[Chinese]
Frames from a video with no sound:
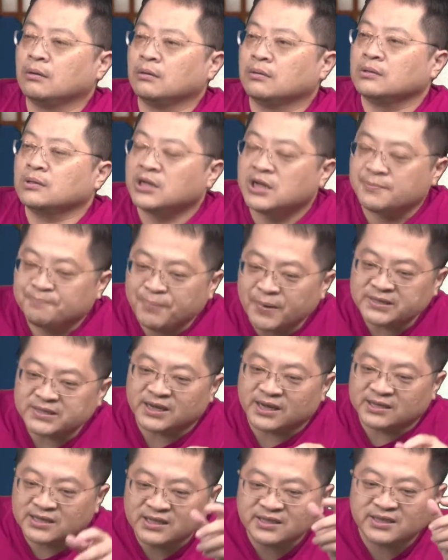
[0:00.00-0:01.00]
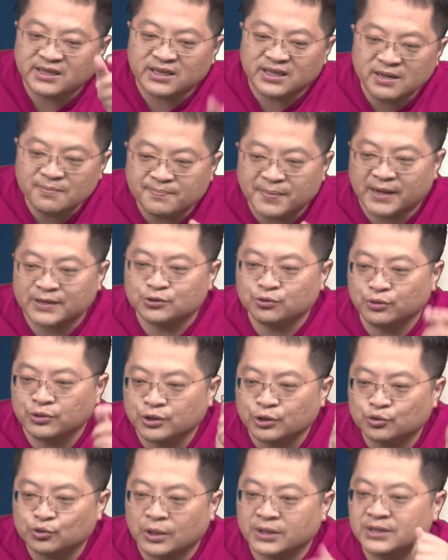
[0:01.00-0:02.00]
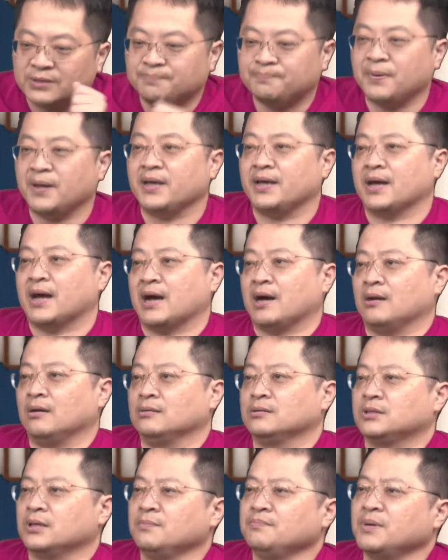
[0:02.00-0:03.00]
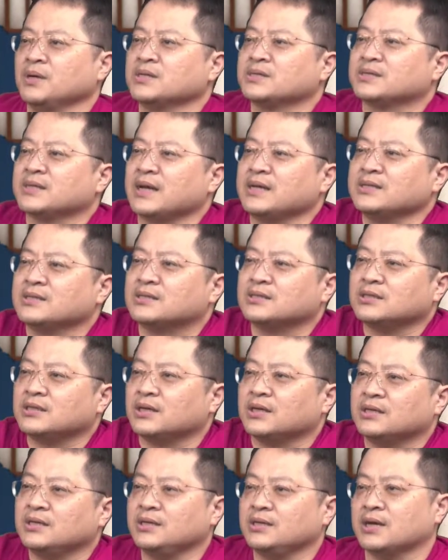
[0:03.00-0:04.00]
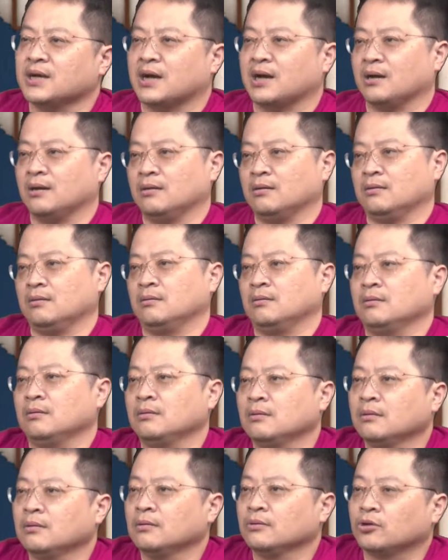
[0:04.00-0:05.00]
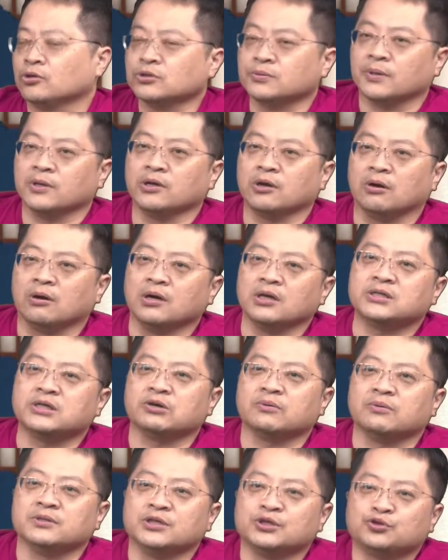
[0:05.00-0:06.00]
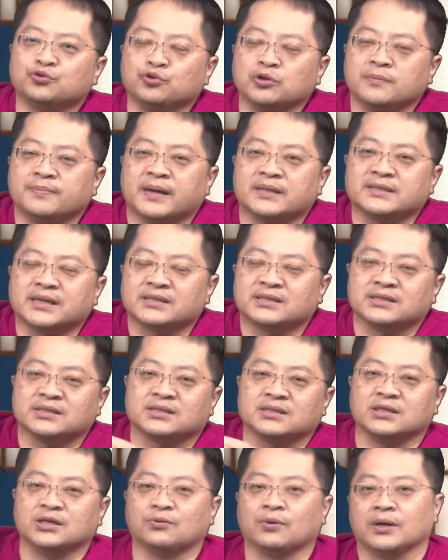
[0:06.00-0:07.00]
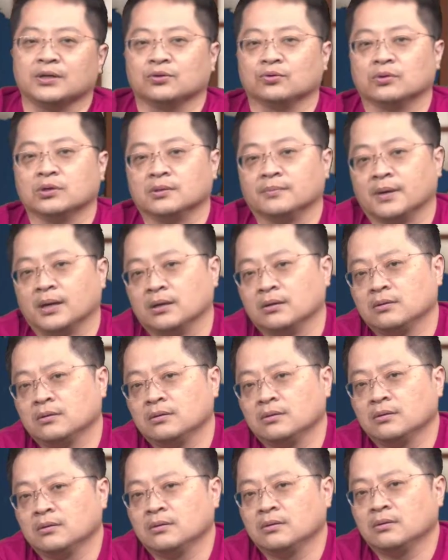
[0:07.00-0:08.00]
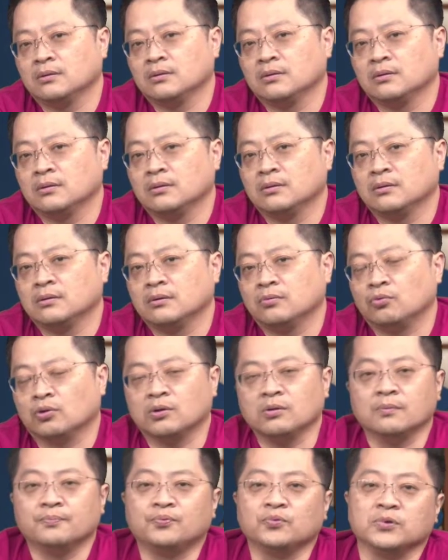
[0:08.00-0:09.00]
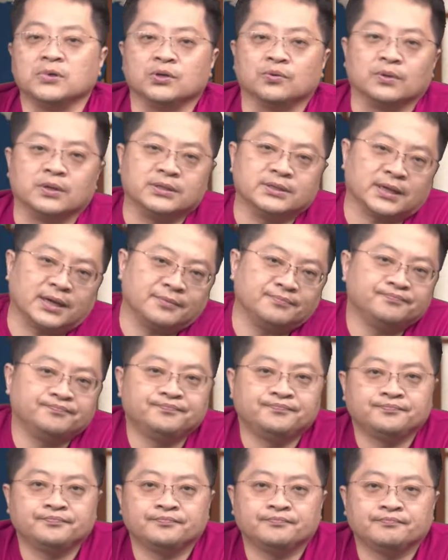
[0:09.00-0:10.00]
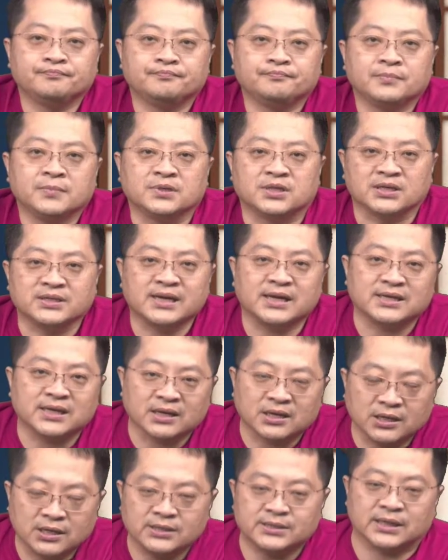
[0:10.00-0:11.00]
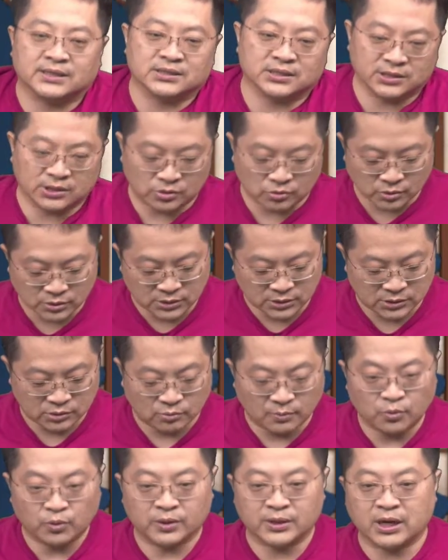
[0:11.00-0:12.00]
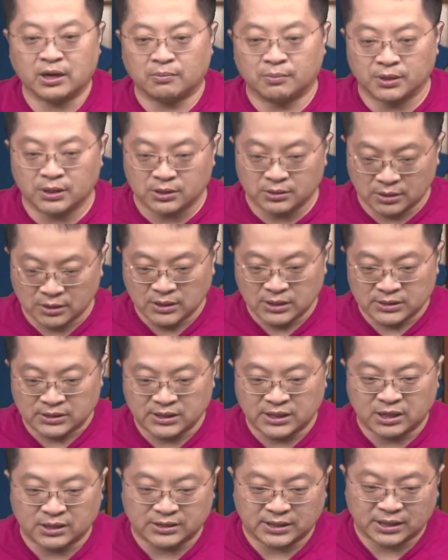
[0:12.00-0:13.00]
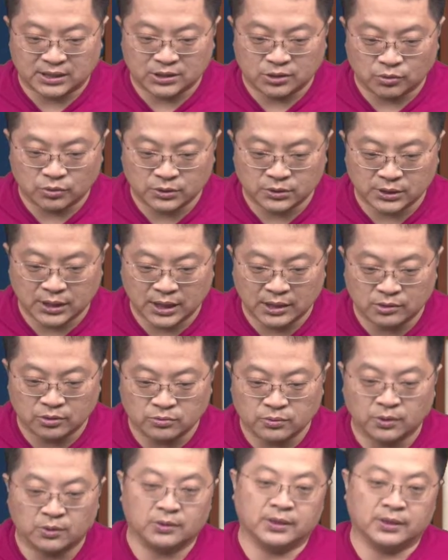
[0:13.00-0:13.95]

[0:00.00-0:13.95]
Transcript: 你闭着眼睛跌停板出，你都赚一倍啊！成本三十点一啊，投资朋友，而且我们已经出一半，在四十一块多了嘛，我根本不以为然。等一下再跟你讲这些东西，我们回到我们的今天要讲的东西，来，投资朋友，